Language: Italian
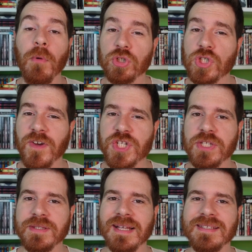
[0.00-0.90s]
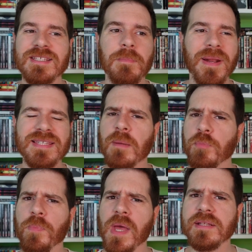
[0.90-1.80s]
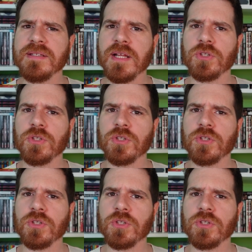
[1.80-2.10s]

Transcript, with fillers: è molto sfaccettata e si presta a più piani di